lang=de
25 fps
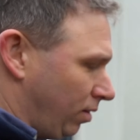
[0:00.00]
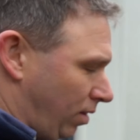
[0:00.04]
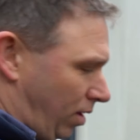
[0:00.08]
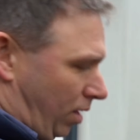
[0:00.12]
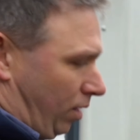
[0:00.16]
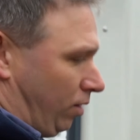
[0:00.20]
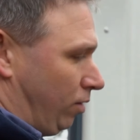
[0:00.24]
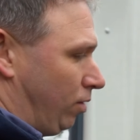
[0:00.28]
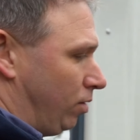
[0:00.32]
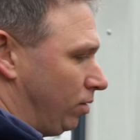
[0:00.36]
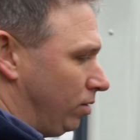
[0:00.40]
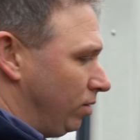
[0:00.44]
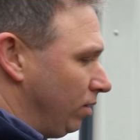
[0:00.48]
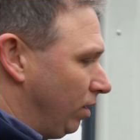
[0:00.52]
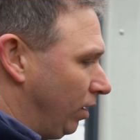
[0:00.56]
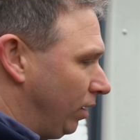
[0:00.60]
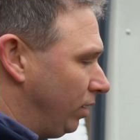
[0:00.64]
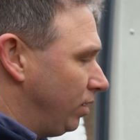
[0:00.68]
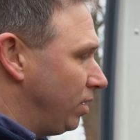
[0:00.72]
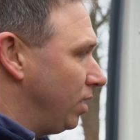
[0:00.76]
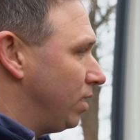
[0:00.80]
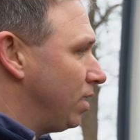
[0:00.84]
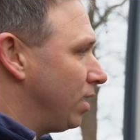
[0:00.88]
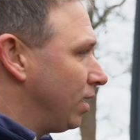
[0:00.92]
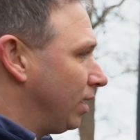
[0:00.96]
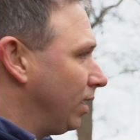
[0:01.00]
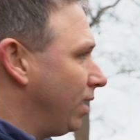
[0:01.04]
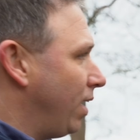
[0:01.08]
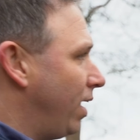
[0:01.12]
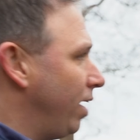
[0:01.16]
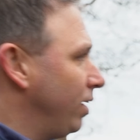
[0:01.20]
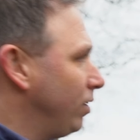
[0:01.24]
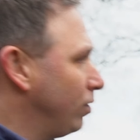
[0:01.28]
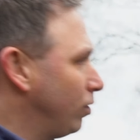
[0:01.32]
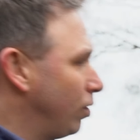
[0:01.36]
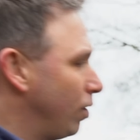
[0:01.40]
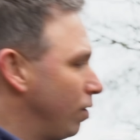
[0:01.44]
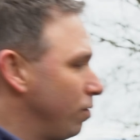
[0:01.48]
Ansonsten kriegt ihr da
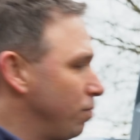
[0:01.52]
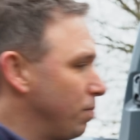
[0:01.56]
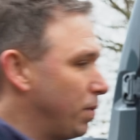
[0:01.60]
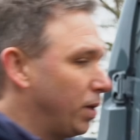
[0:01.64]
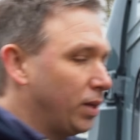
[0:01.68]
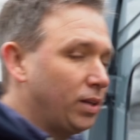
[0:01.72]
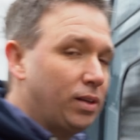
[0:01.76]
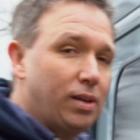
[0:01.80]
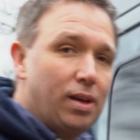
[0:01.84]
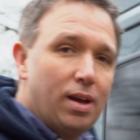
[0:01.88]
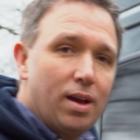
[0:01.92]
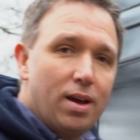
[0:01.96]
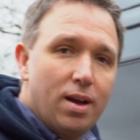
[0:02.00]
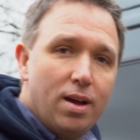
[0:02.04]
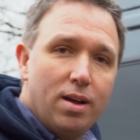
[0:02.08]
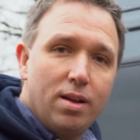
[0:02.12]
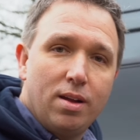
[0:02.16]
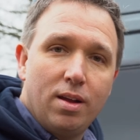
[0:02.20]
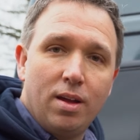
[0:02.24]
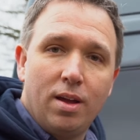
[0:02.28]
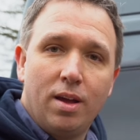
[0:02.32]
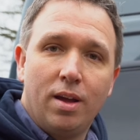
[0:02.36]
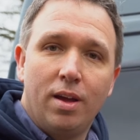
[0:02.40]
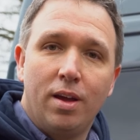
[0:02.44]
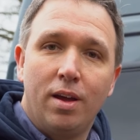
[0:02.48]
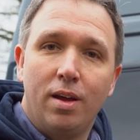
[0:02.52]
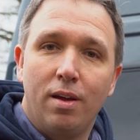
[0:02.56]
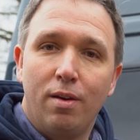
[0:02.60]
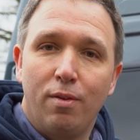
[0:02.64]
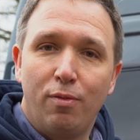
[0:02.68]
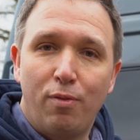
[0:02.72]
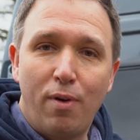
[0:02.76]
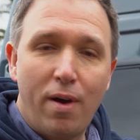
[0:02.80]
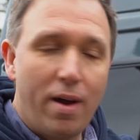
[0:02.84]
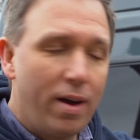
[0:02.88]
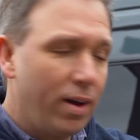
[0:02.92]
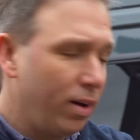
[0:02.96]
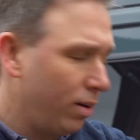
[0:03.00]
Kitesurf-Material,
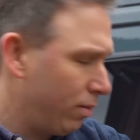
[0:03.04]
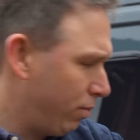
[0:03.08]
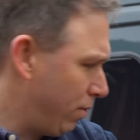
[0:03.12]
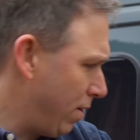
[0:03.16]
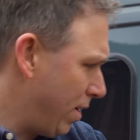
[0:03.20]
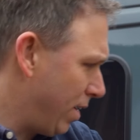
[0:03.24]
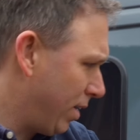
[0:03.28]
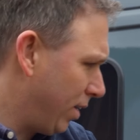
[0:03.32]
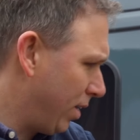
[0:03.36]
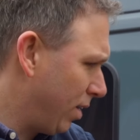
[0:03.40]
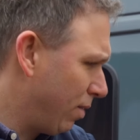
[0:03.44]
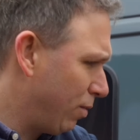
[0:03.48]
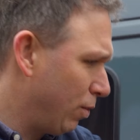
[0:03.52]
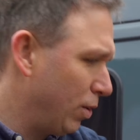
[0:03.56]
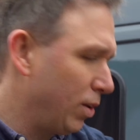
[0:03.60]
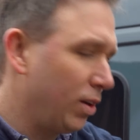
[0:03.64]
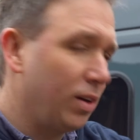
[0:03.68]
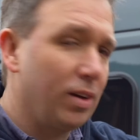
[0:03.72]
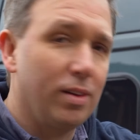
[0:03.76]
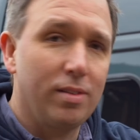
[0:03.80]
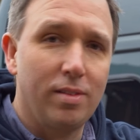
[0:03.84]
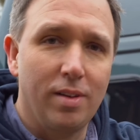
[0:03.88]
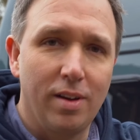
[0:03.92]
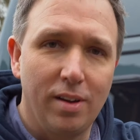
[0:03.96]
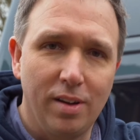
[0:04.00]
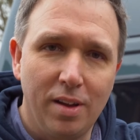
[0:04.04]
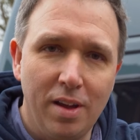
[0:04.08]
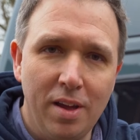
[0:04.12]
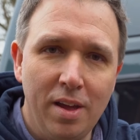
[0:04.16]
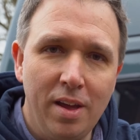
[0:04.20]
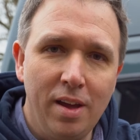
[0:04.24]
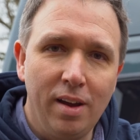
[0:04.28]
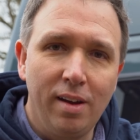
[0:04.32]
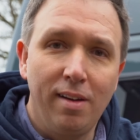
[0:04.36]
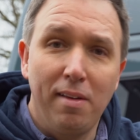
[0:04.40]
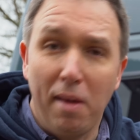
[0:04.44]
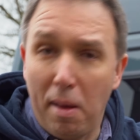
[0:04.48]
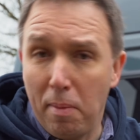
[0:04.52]
Fahr Fahrräder wollte ich gerade sagen,
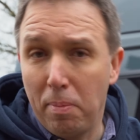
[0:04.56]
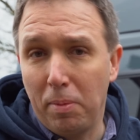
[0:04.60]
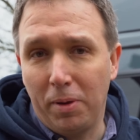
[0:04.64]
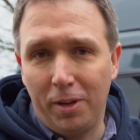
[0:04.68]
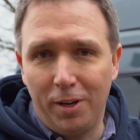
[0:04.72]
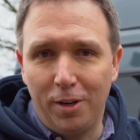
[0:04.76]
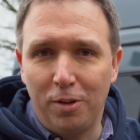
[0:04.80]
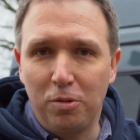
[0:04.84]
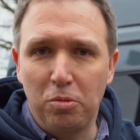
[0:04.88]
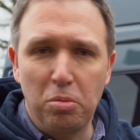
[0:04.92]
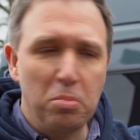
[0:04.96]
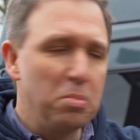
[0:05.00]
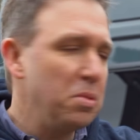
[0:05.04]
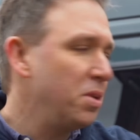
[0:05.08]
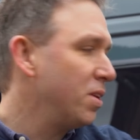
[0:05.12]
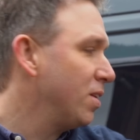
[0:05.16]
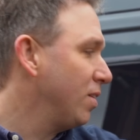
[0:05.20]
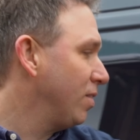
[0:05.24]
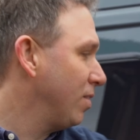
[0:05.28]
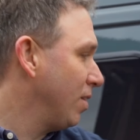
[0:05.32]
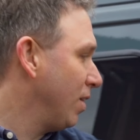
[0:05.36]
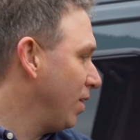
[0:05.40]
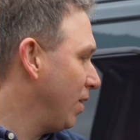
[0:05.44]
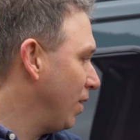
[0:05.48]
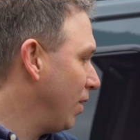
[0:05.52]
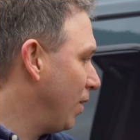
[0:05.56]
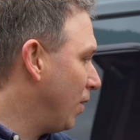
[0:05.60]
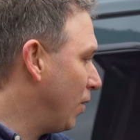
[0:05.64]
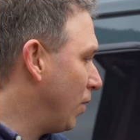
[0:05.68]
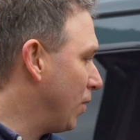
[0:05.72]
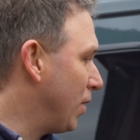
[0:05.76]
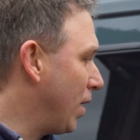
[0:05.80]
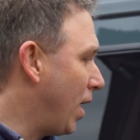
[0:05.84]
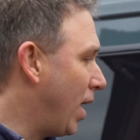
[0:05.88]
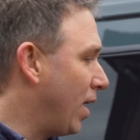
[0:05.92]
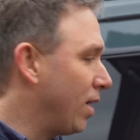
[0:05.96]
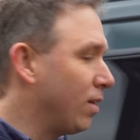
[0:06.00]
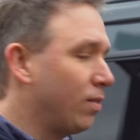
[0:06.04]
Klappräder zumindest
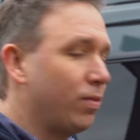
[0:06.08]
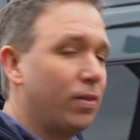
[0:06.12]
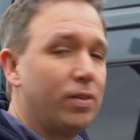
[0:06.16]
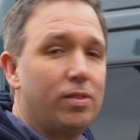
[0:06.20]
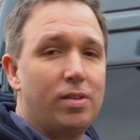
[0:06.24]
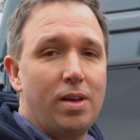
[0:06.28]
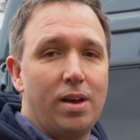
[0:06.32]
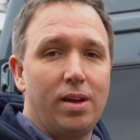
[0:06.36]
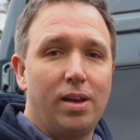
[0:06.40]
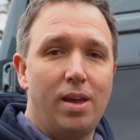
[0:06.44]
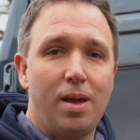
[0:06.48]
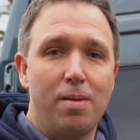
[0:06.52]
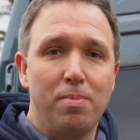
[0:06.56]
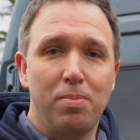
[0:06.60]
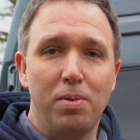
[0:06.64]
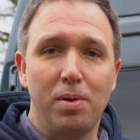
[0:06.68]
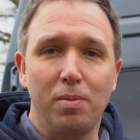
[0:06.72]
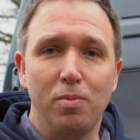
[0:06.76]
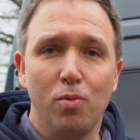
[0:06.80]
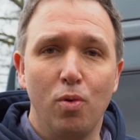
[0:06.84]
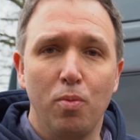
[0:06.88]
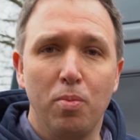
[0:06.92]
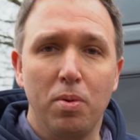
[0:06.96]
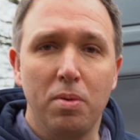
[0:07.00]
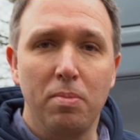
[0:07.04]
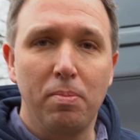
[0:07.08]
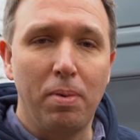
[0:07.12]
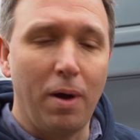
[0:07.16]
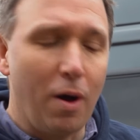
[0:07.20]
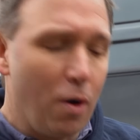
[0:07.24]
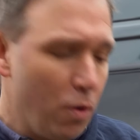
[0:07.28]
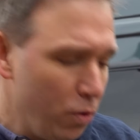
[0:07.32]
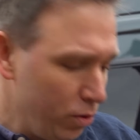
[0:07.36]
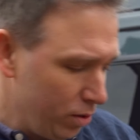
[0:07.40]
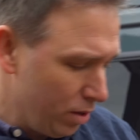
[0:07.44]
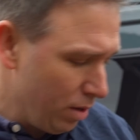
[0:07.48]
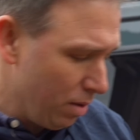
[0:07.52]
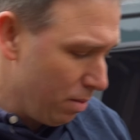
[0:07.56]
und alles, was ihr an Campingmöbeln
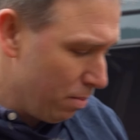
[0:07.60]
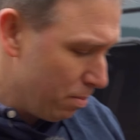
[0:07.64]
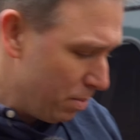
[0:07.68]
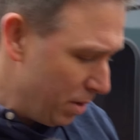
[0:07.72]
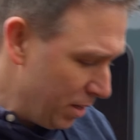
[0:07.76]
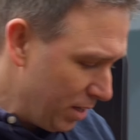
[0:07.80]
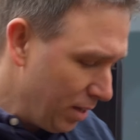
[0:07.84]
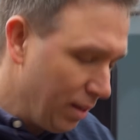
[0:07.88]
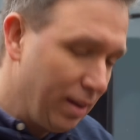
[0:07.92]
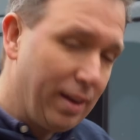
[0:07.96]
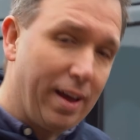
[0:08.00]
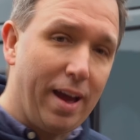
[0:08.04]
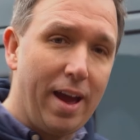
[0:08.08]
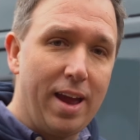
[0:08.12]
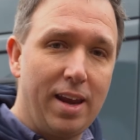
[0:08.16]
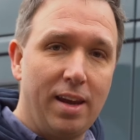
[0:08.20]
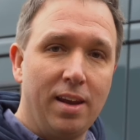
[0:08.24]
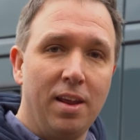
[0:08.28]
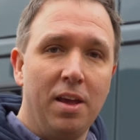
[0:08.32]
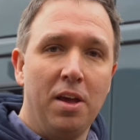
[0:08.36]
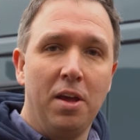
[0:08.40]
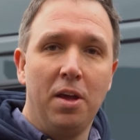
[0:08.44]
braucht, mit rein.